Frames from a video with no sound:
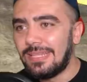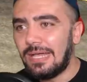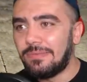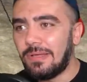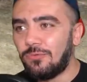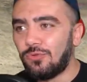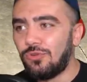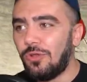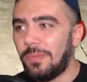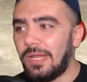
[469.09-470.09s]
Tamam tamam
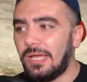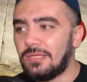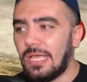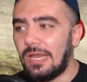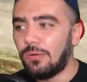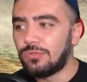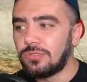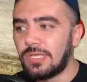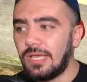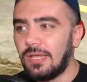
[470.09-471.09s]
durduruyorum ben. Helal
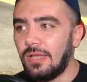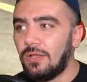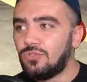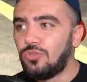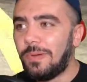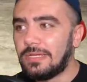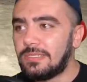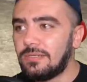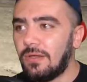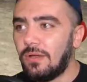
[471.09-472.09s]
olsun. Ke
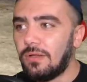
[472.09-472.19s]
süpersin.